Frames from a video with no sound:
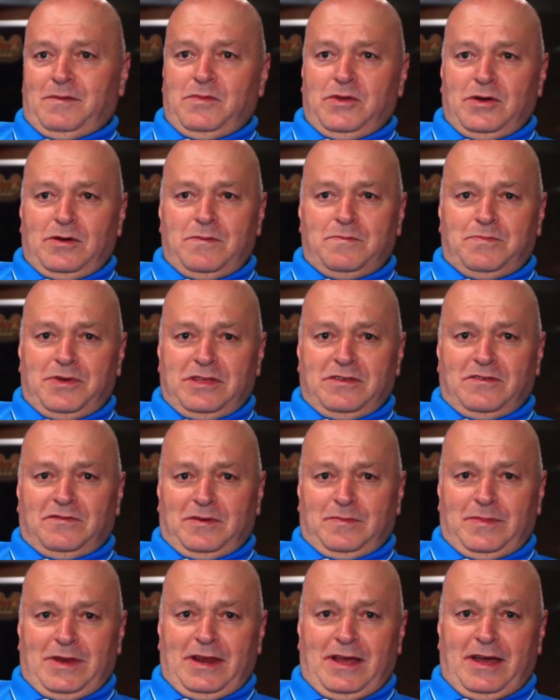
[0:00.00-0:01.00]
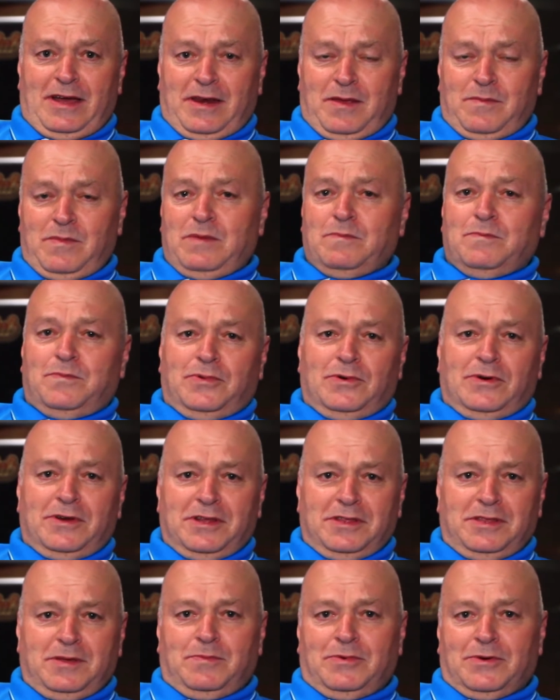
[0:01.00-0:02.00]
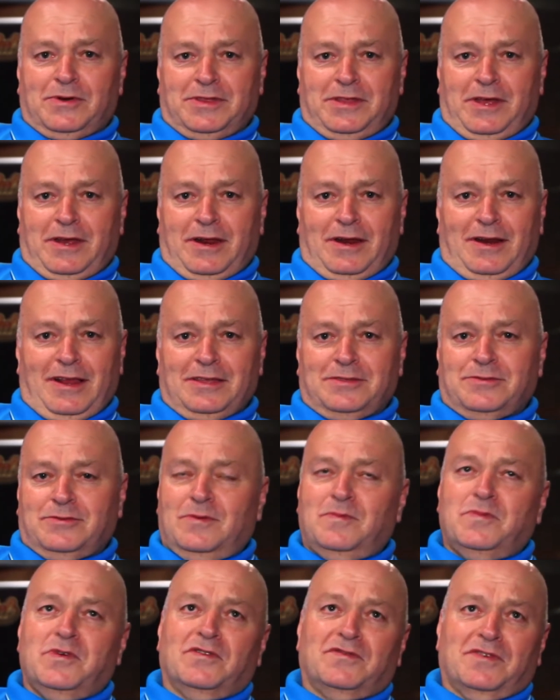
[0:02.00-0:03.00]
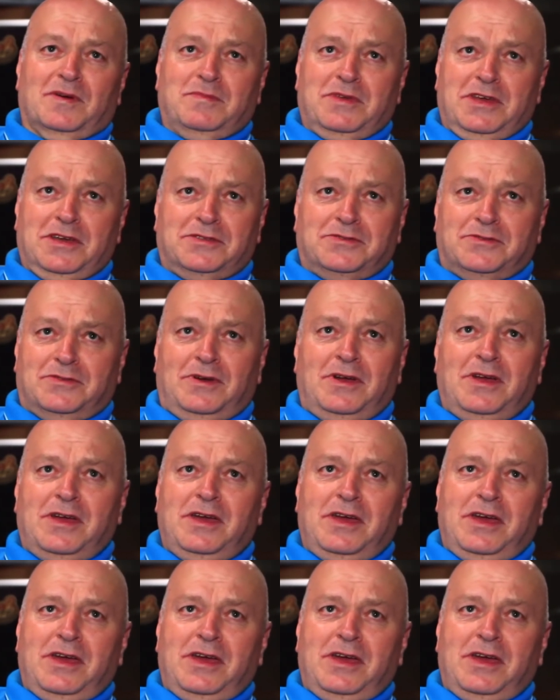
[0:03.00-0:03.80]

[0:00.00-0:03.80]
mio impegno familiare mi impone di portare a letto il mio Fabietto